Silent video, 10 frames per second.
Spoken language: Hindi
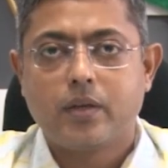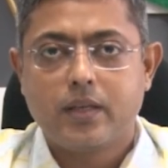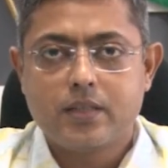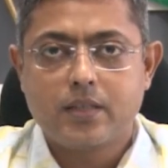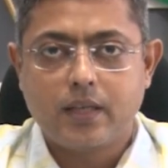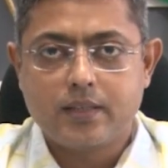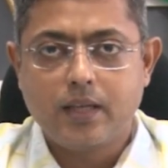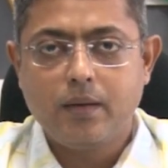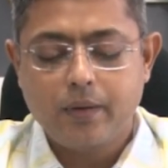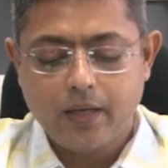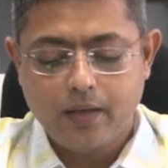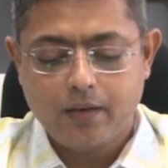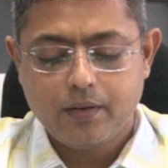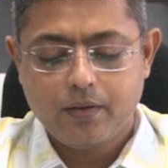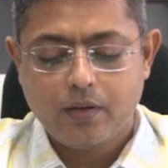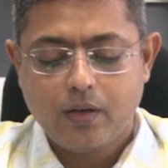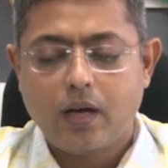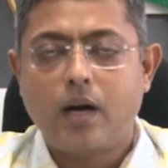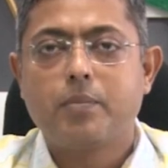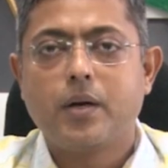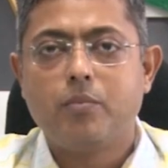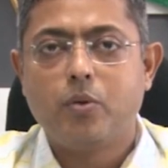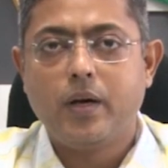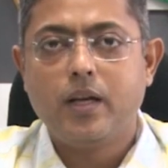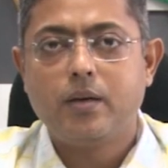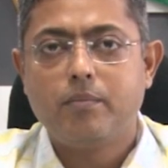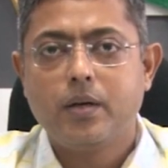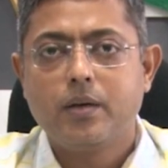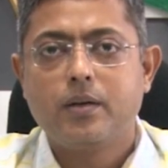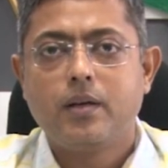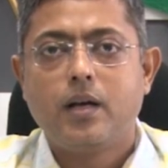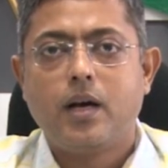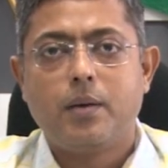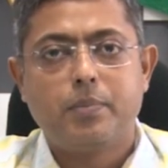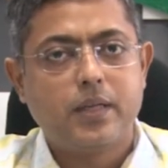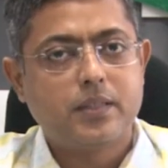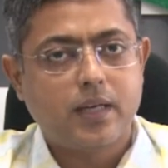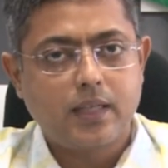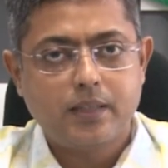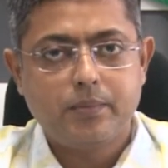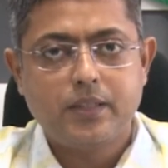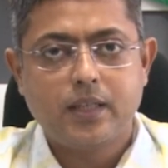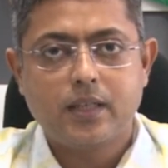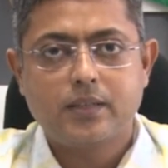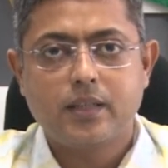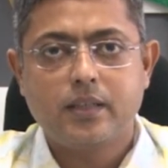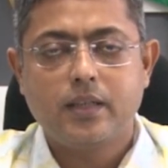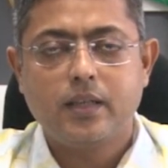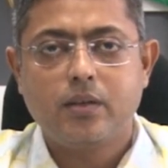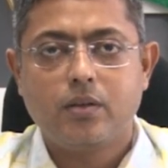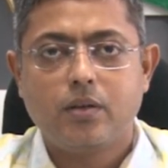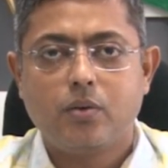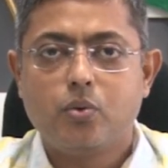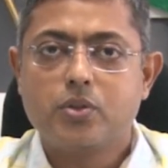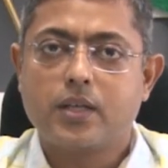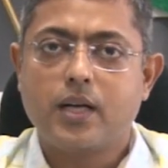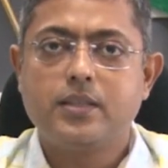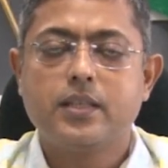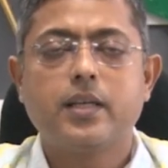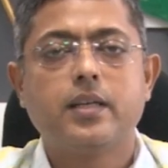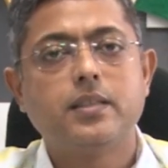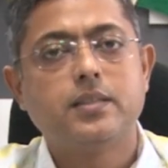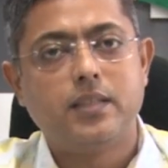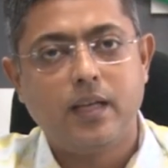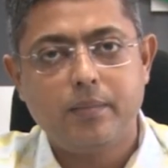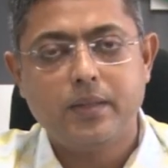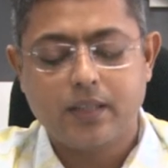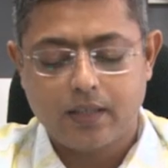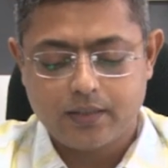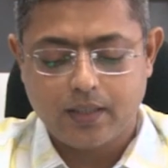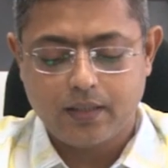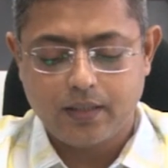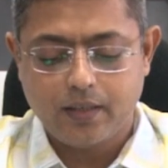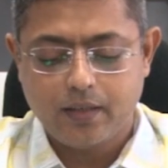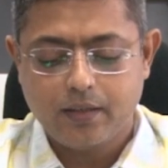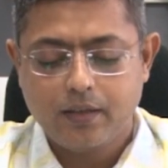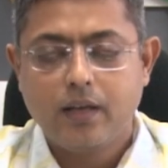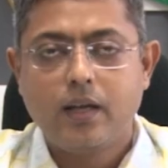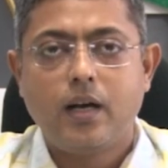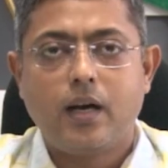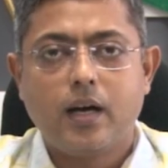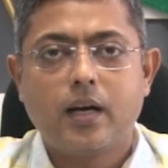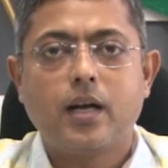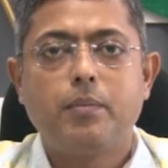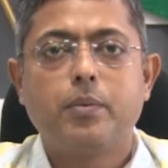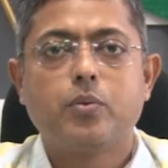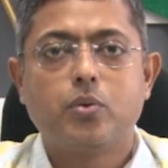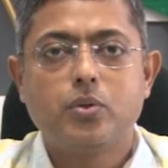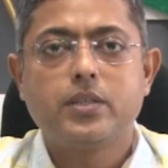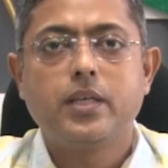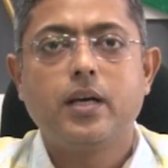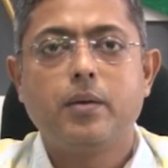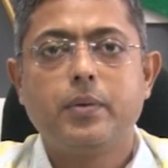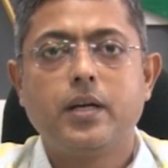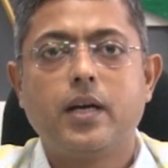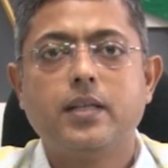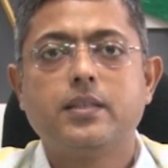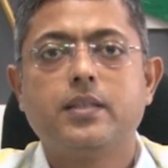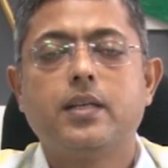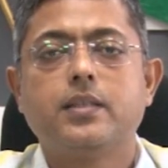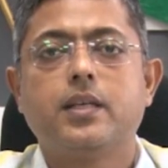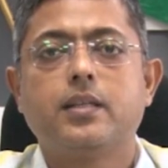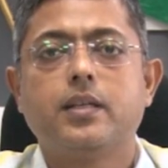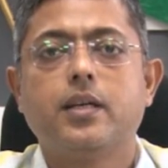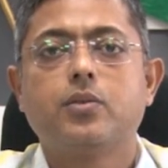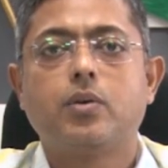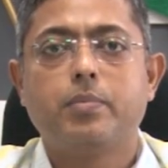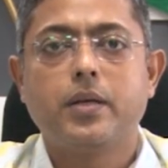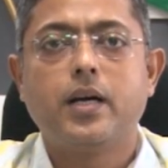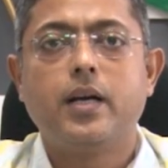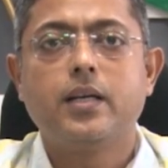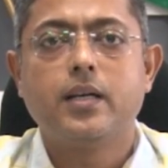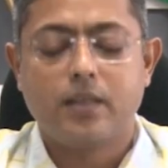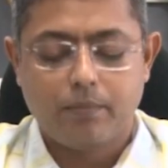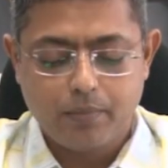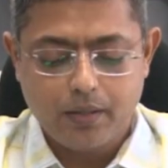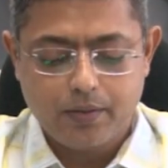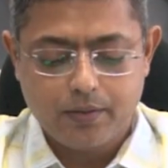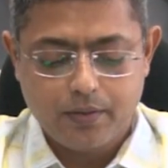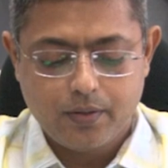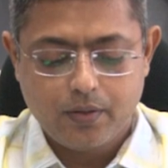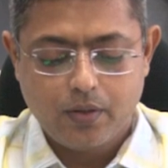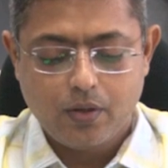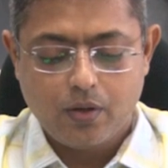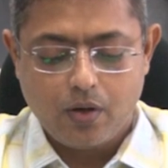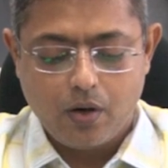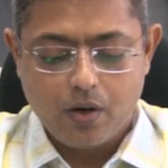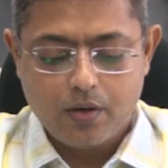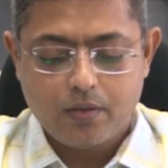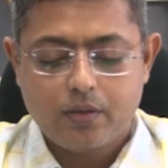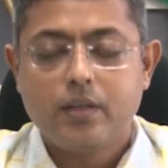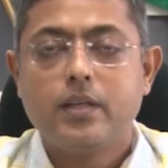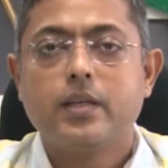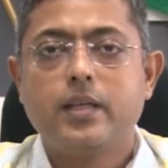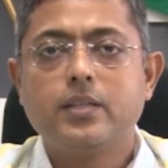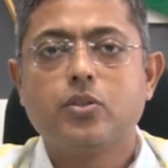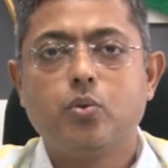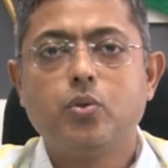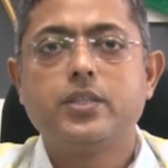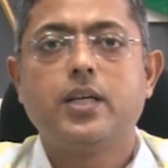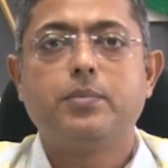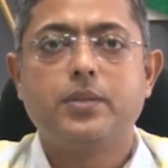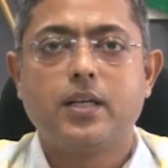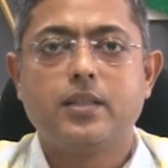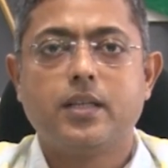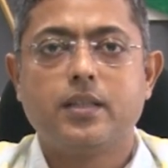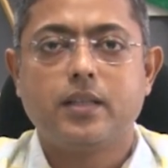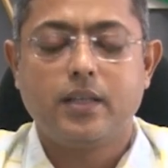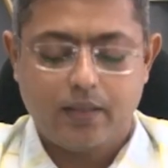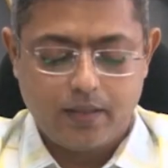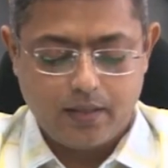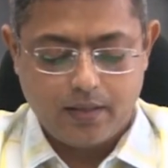किस तहसील में है आपका मोबाइल नंबर आप किस राज्य में जाना चाहते हैं उस राज्य के किस ज़िले में जाना चाहते हैं अगर आप खुद के अपनी गाड़ी से जाना चाहते हैं तो आपकी गाड़ी का नंबर और किस रूट से आप जाना चाहते हैं